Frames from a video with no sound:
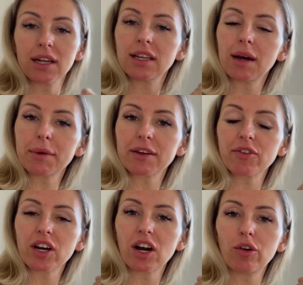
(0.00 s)
die habe ich ja
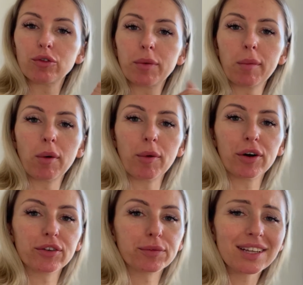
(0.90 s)
verkauft über
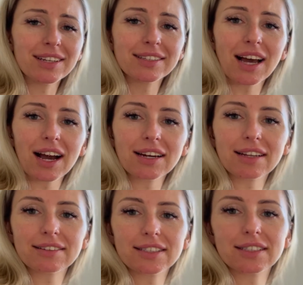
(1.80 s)
Momox, liegt daran,
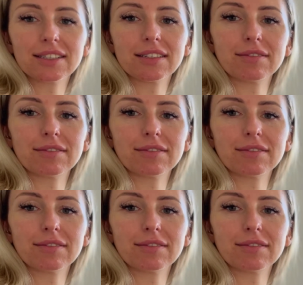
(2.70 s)
dass ich